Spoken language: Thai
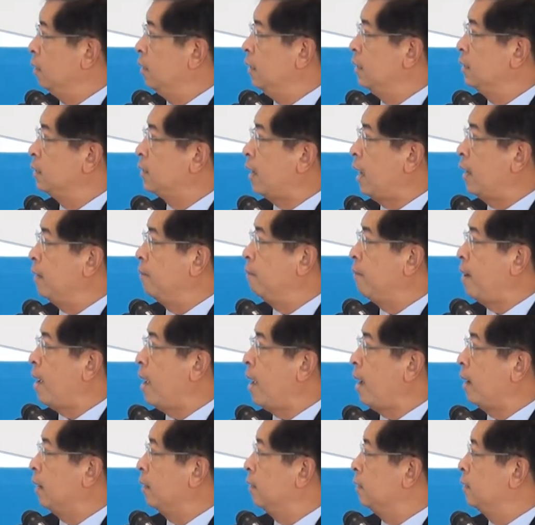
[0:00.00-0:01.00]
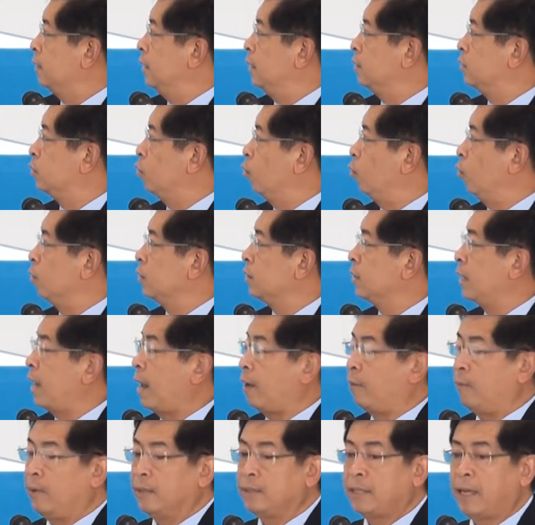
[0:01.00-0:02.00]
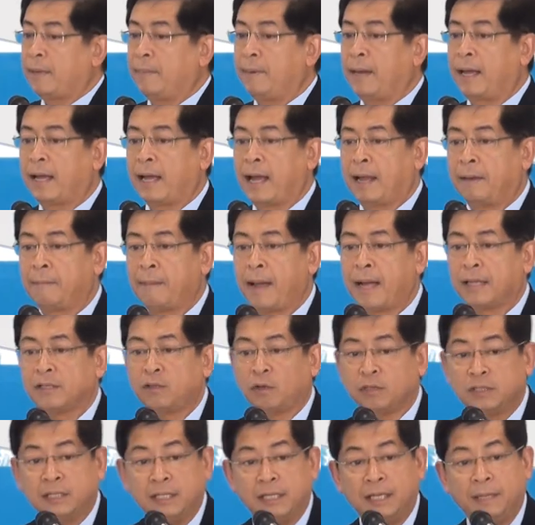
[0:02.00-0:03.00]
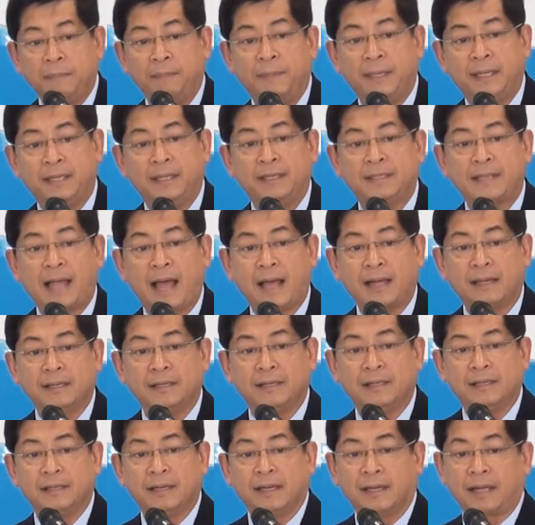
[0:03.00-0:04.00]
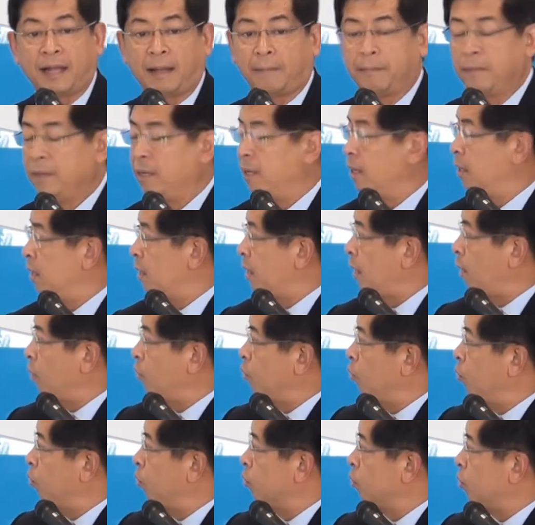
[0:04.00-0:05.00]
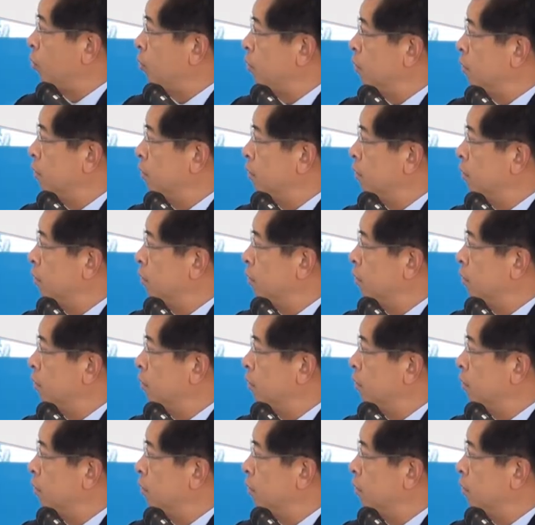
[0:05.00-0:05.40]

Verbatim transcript: ยิ่งใช้มากยิ่งสูงแสดงว่าใช้พลังงานมากต่อ GDP ที่สร้างขึ้นนะครับ เราอยู่ตรง